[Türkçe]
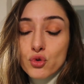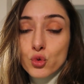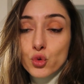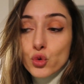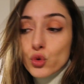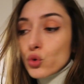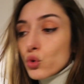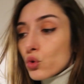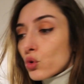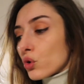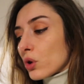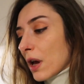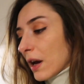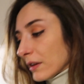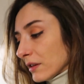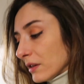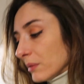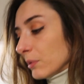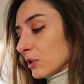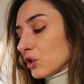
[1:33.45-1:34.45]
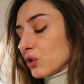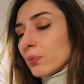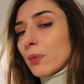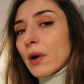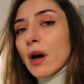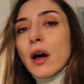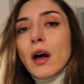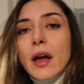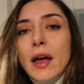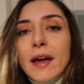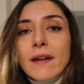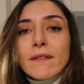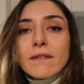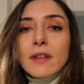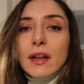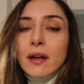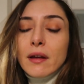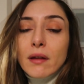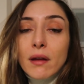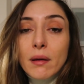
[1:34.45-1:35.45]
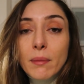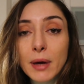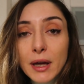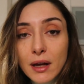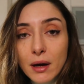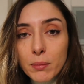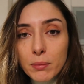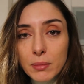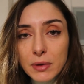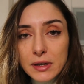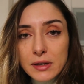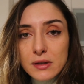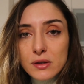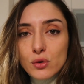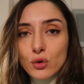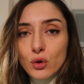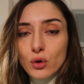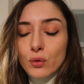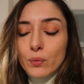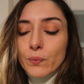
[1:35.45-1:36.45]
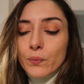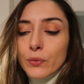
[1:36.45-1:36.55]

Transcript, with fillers: Çünkü kendi başıma evde yemek yapmak istiyorum.